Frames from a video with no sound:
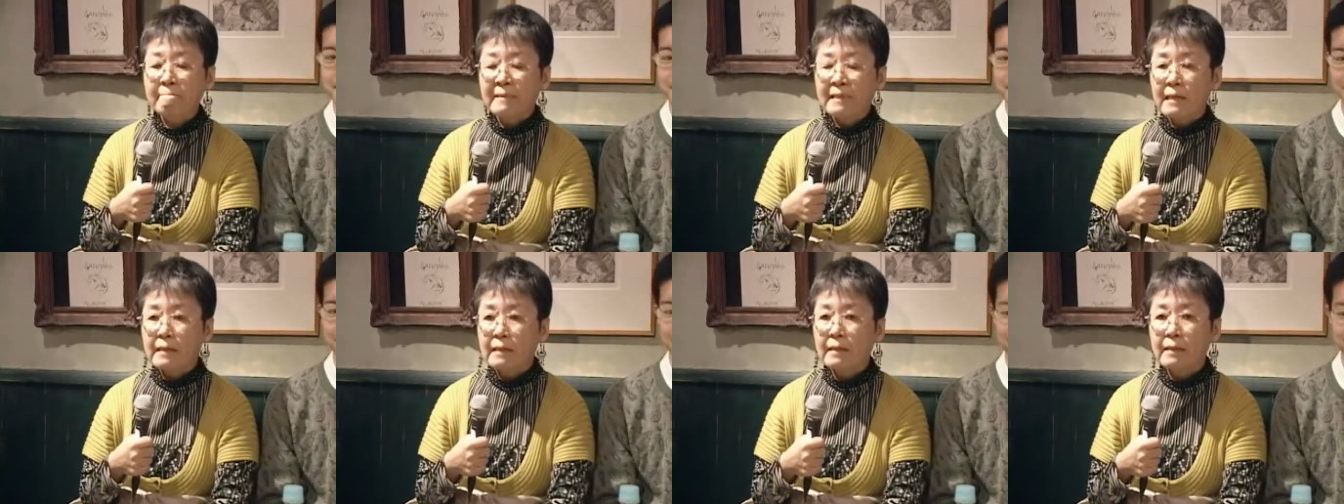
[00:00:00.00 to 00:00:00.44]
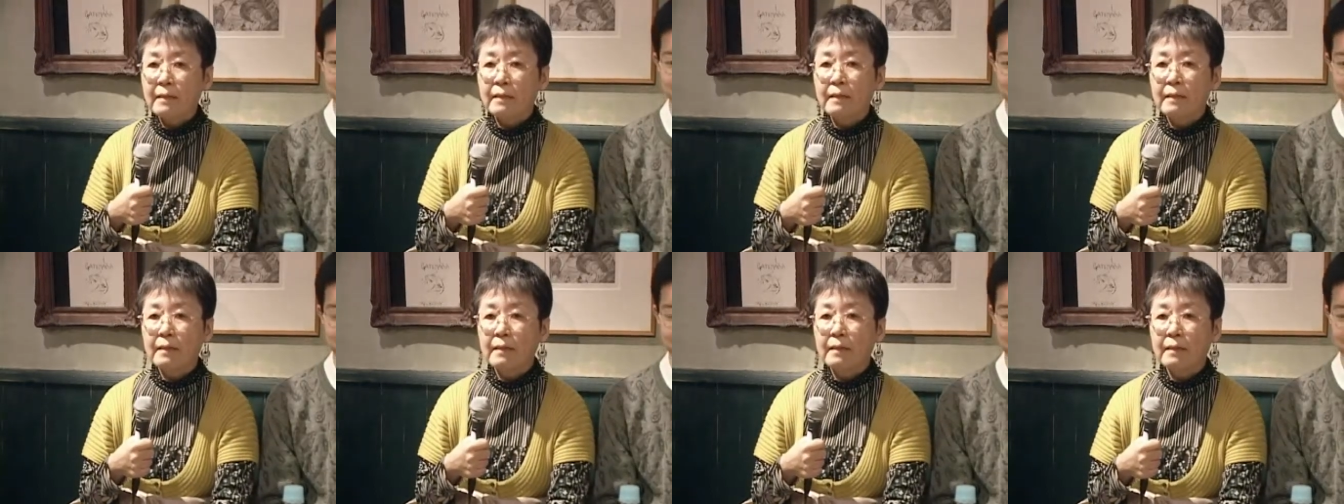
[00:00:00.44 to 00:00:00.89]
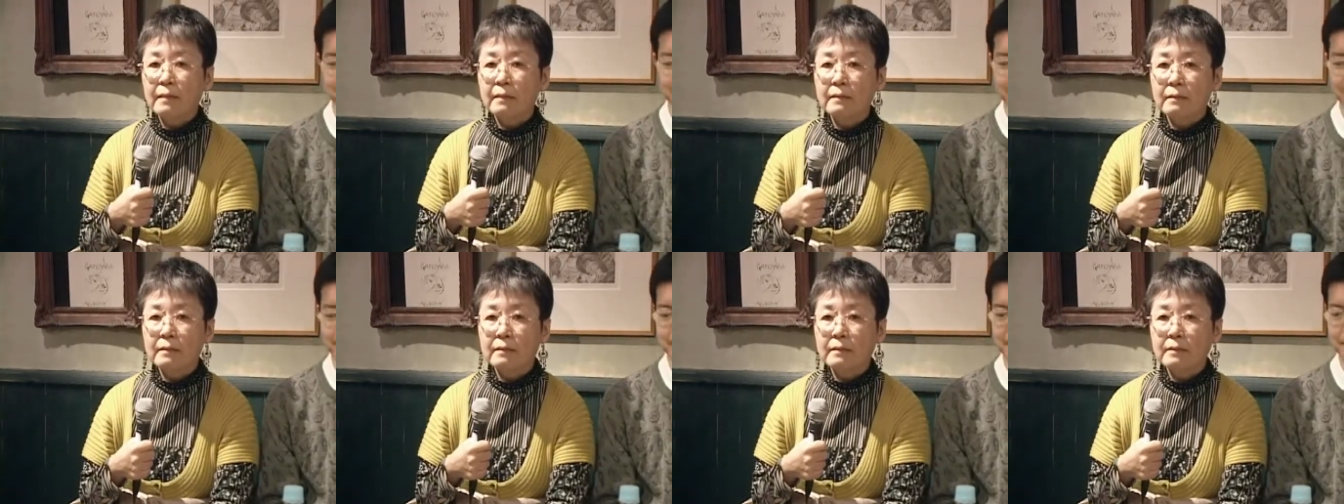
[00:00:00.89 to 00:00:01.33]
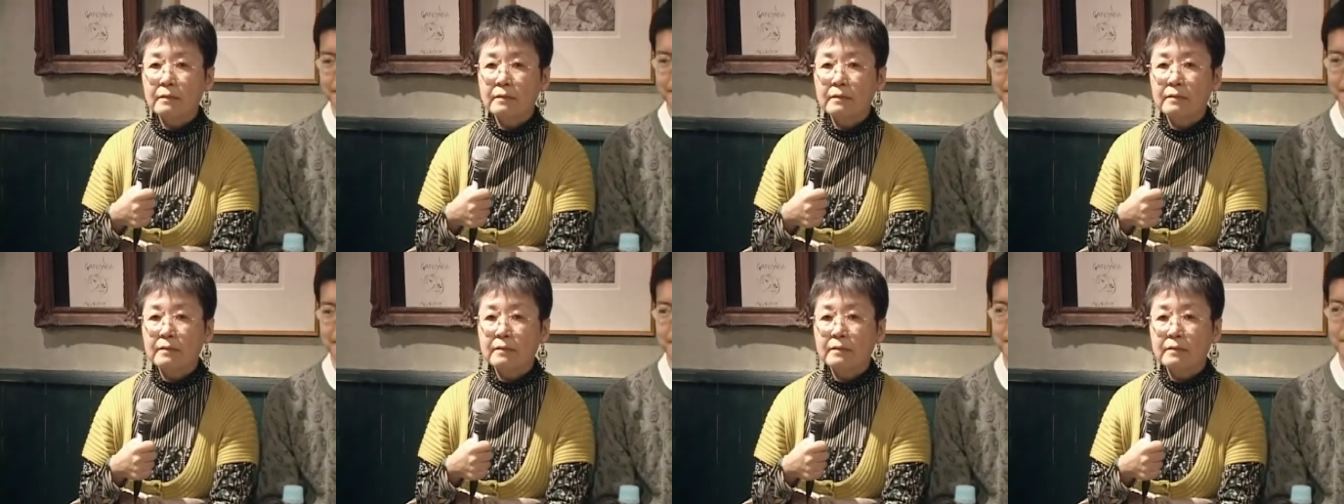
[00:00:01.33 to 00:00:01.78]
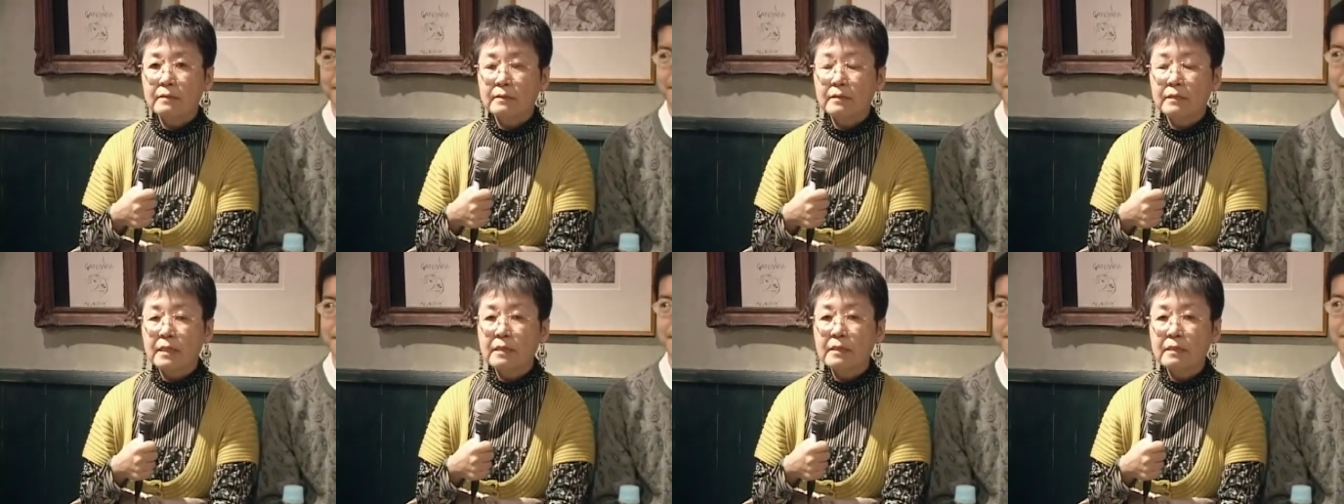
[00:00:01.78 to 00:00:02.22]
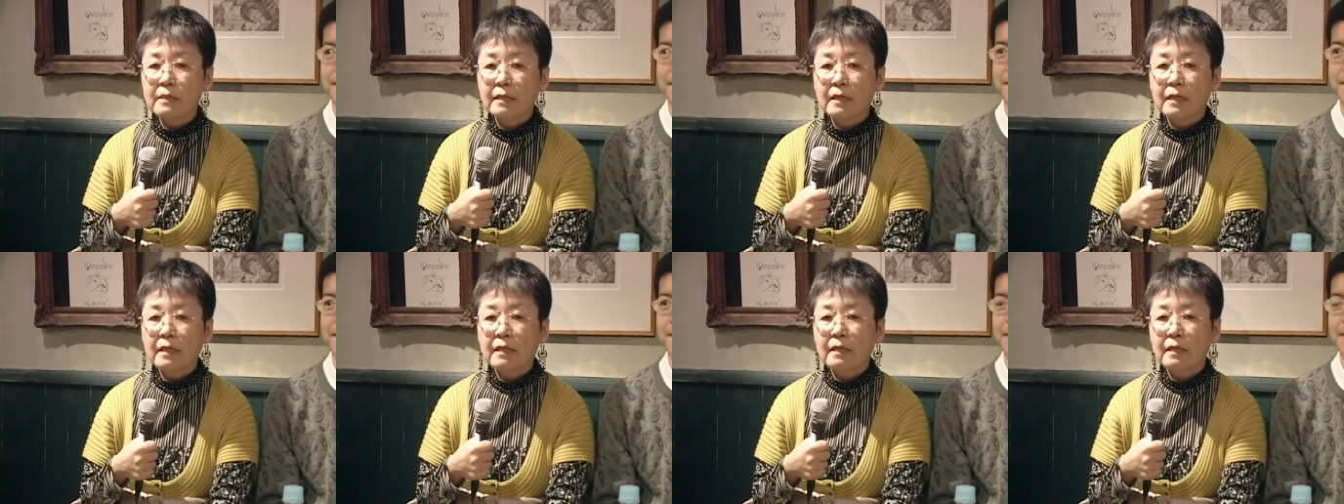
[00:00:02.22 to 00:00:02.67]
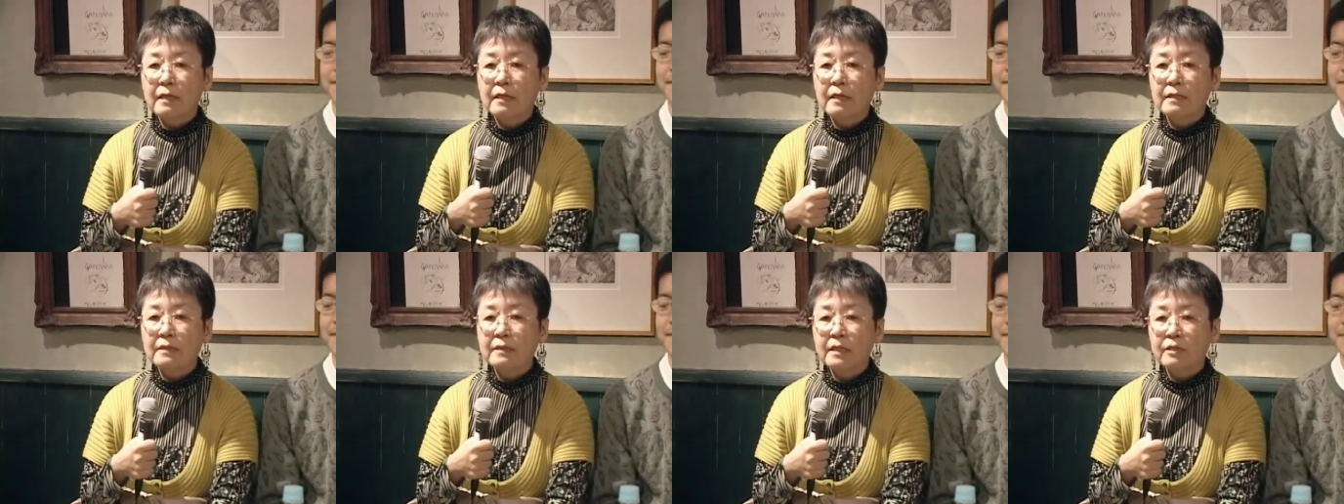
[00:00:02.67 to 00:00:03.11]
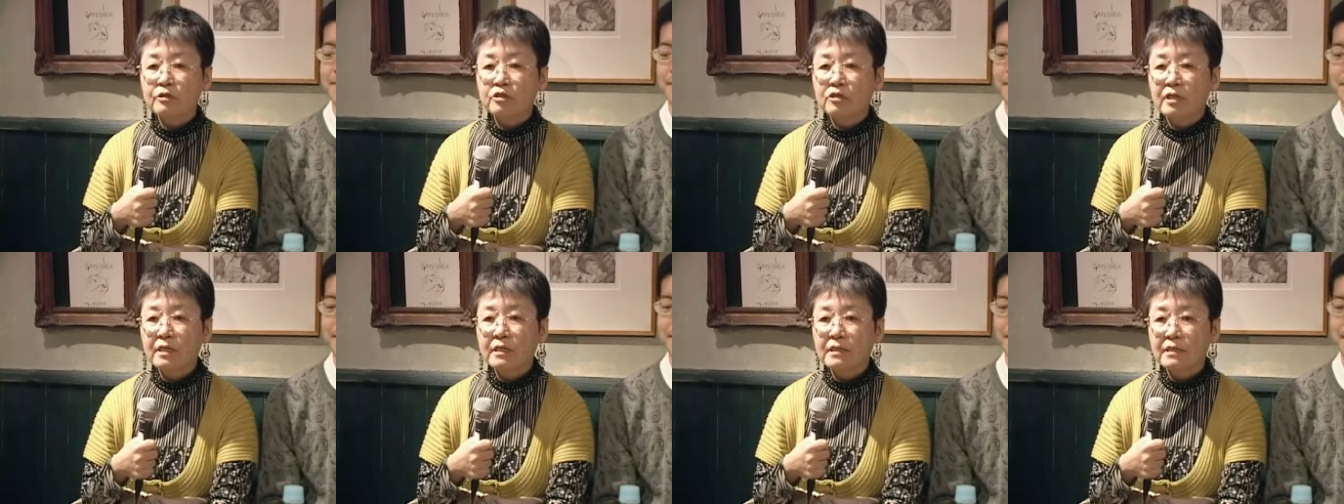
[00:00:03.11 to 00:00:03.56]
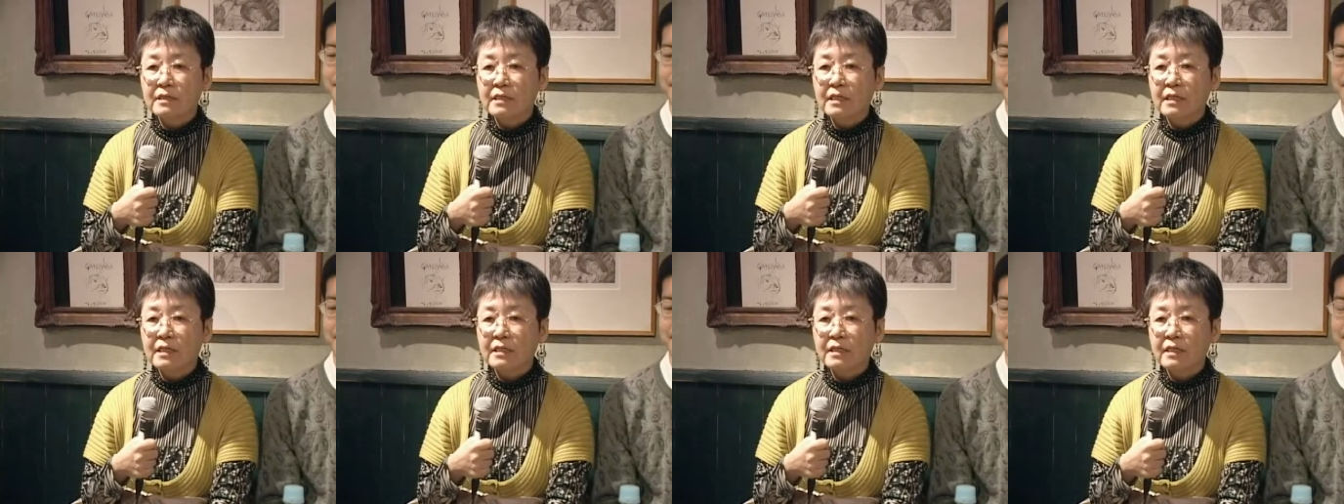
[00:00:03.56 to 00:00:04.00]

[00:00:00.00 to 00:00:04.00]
で、えージェンダーセクシュアリティ